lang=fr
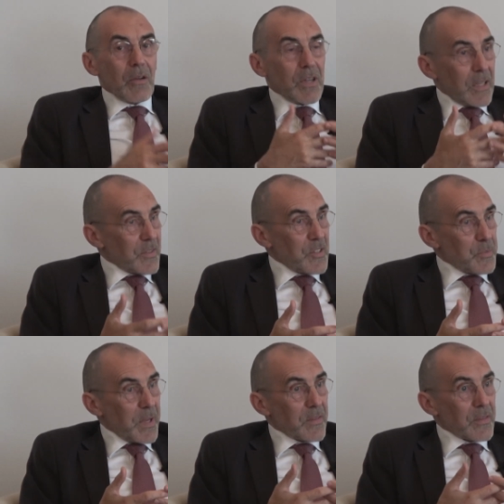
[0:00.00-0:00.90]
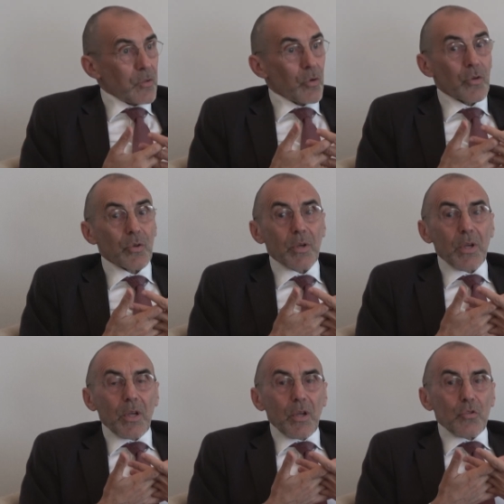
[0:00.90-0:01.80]
Voilà ce qui se passe. Donc
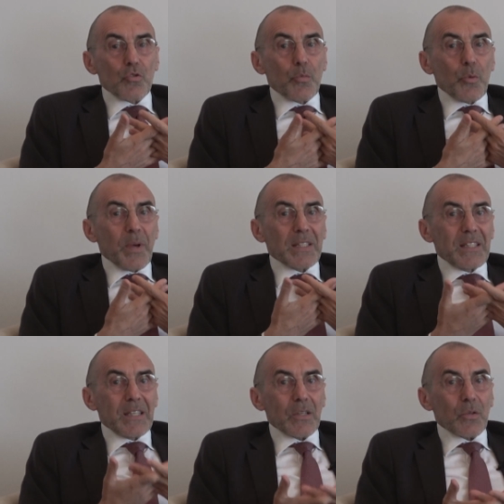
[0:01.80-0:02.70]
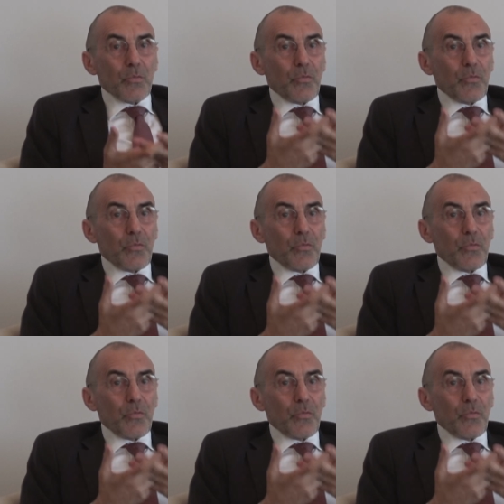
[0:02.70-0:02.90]
je ne peux pas dire,